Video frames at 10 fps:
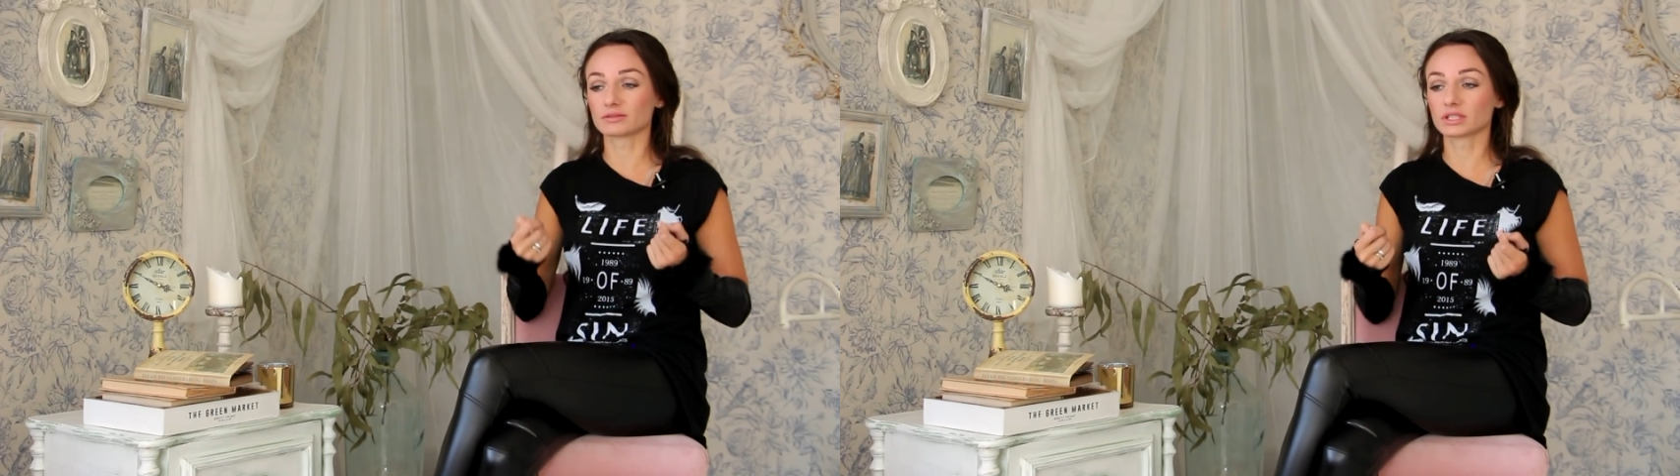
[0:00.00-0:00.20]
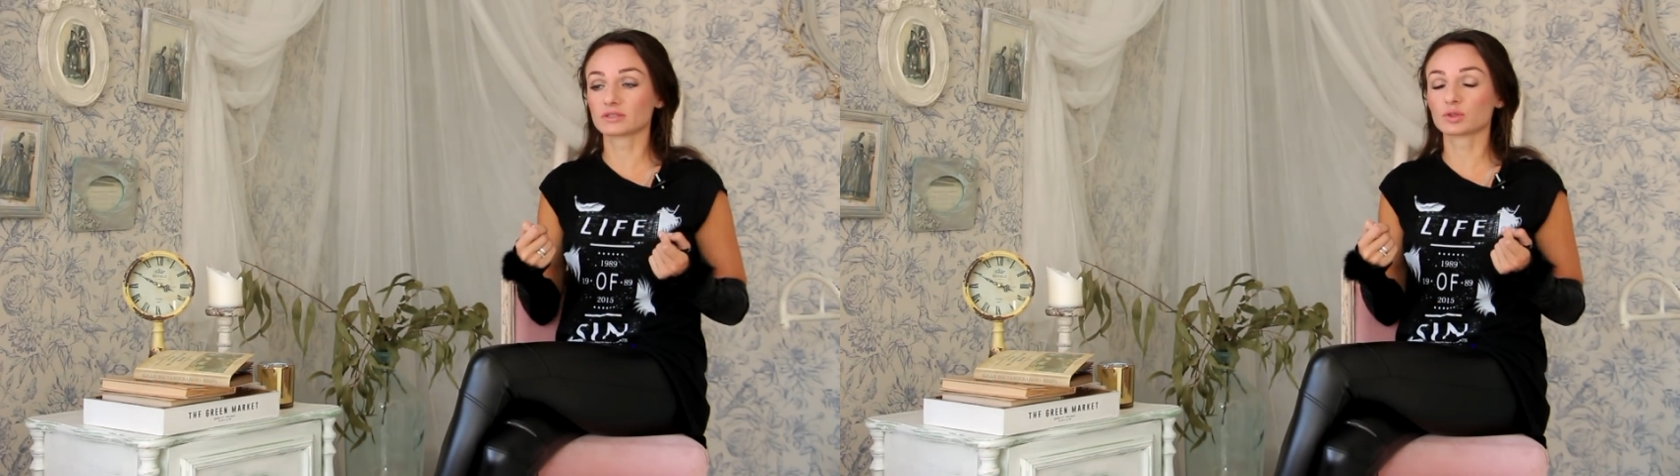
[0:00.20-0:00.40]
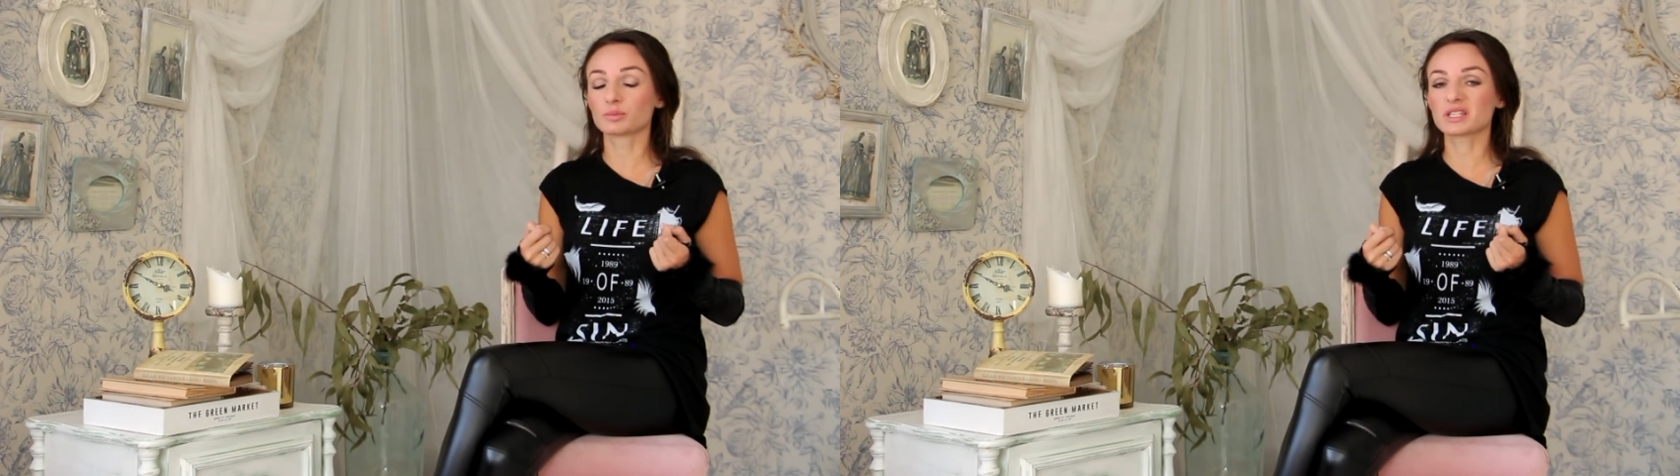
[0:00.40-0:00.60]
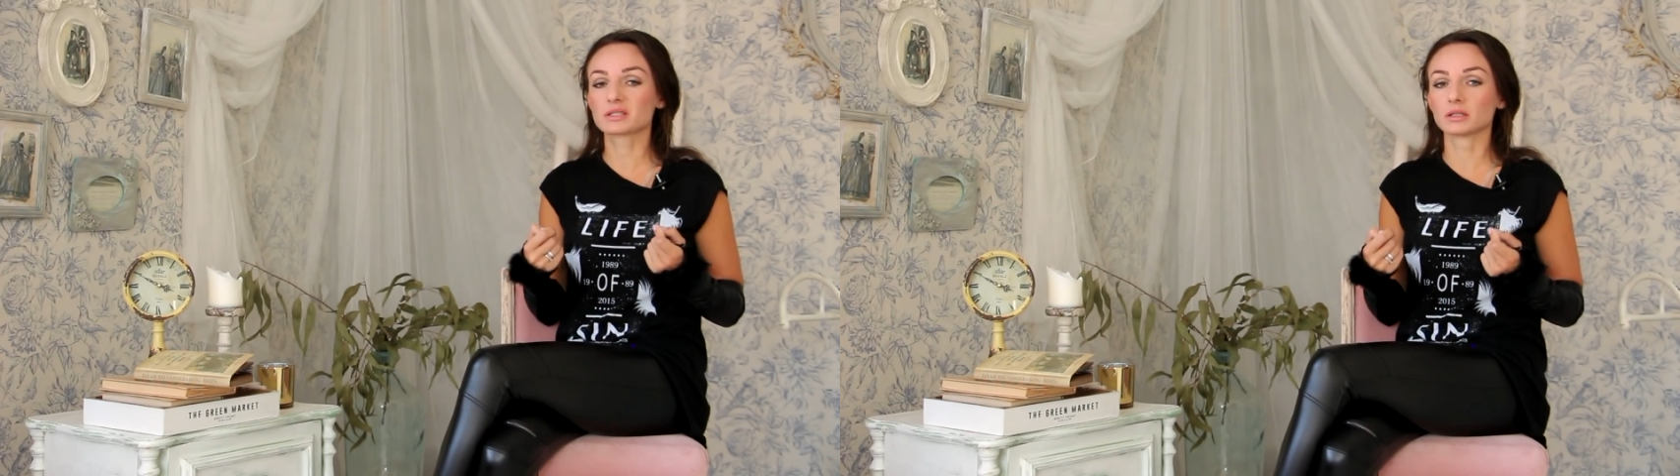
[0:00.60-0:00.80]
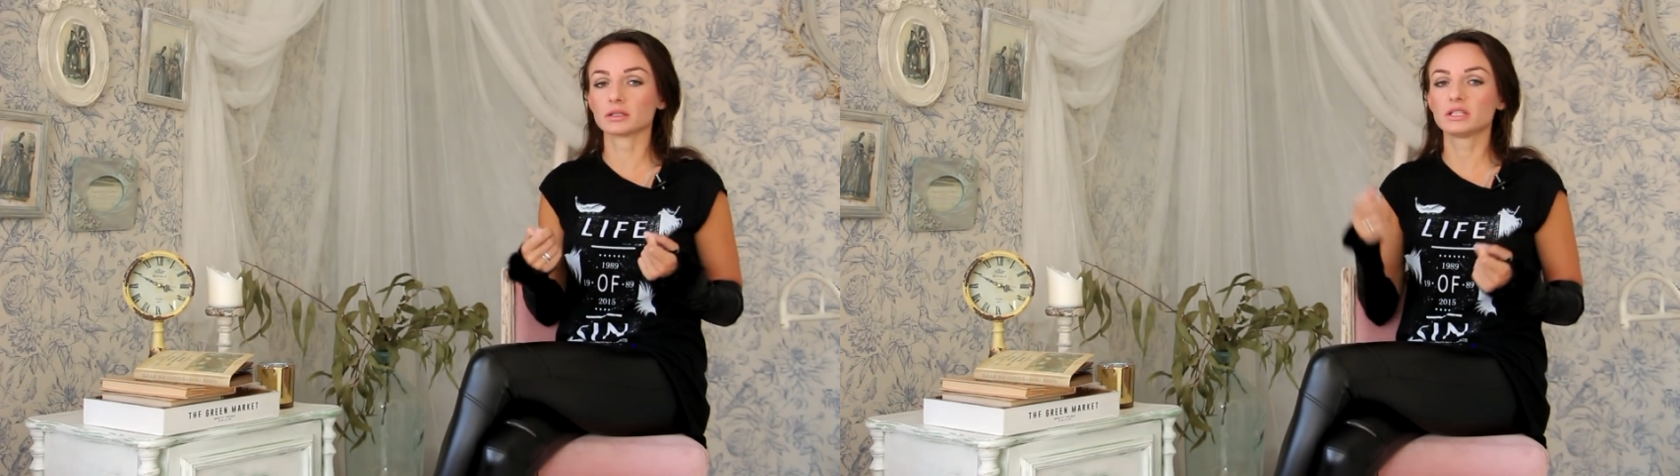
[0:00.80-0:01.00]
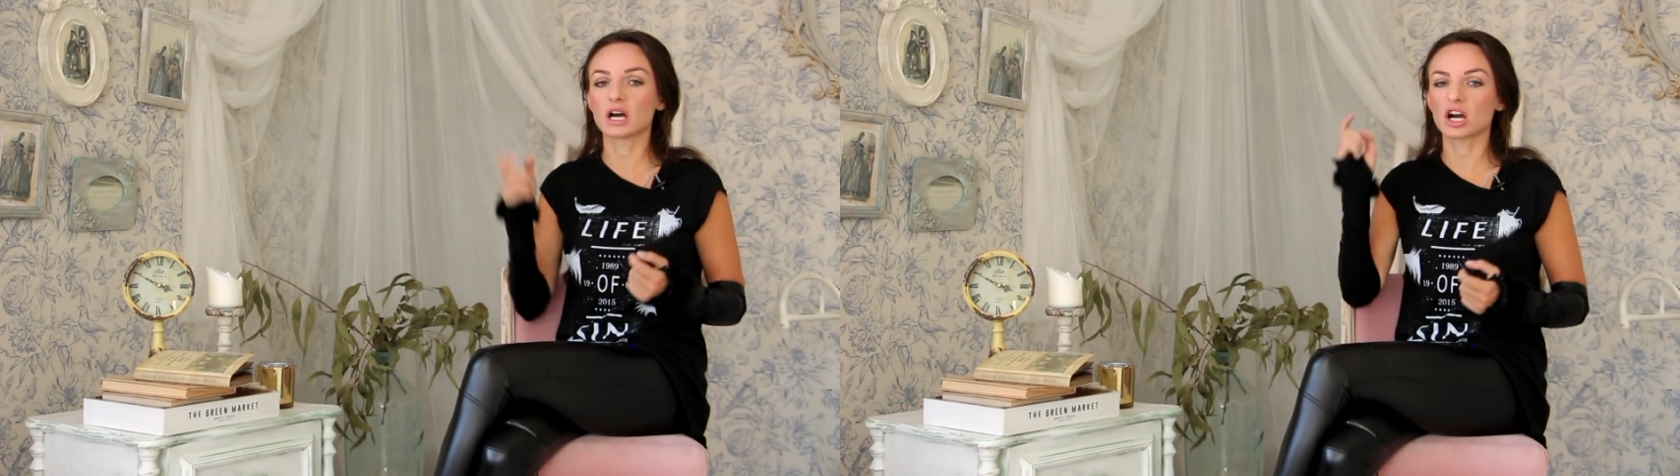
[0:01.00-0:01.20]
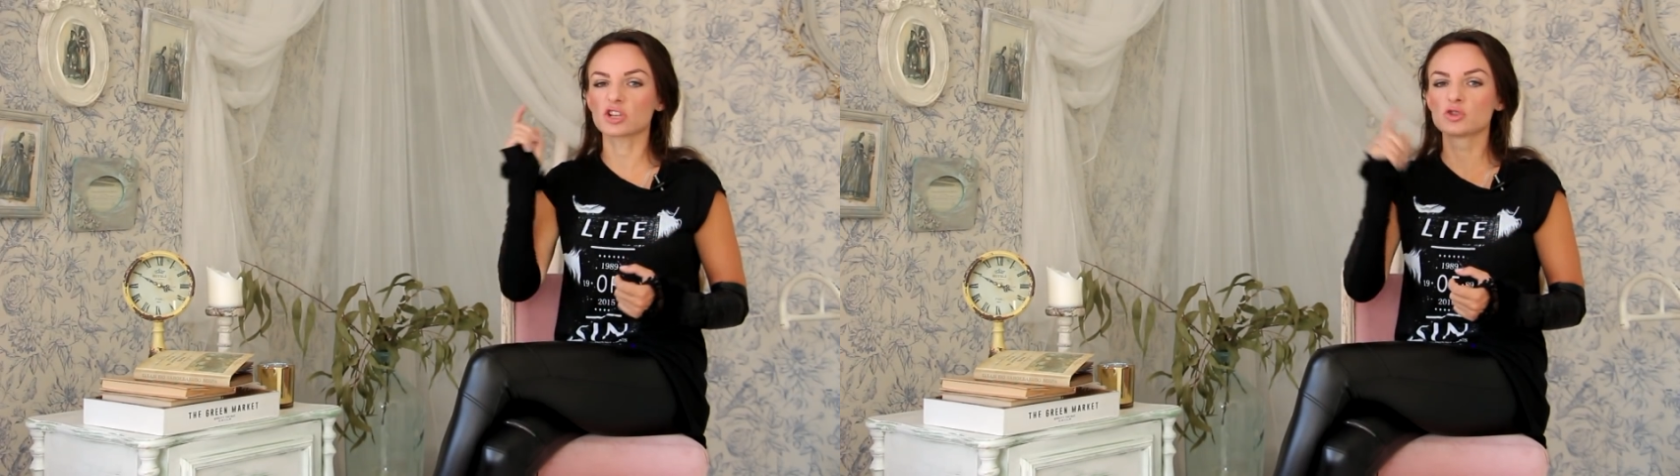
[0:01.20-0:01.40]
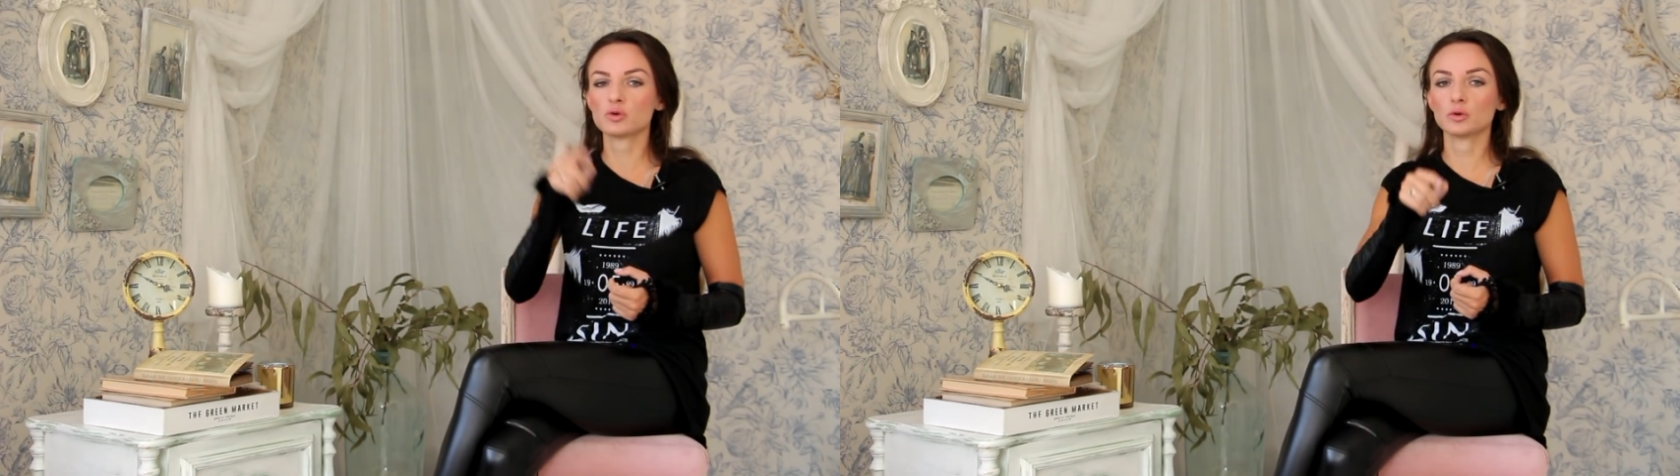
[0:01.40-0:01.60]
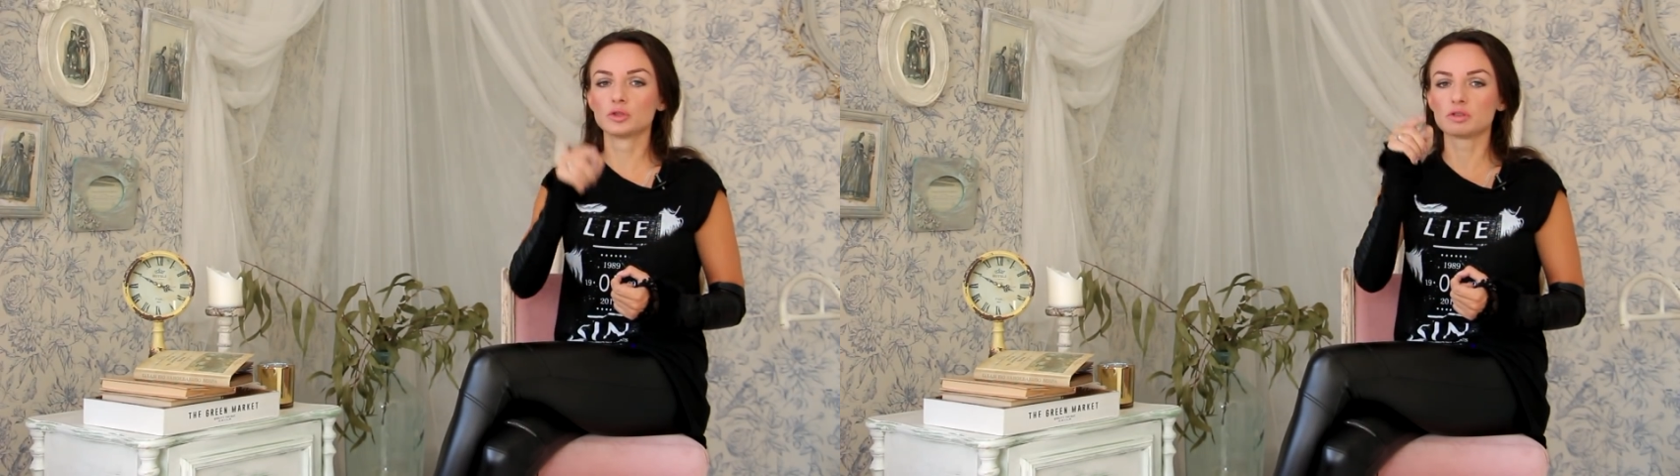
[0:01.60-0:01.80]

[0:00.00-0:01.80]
вот этот вот посыл «я хочу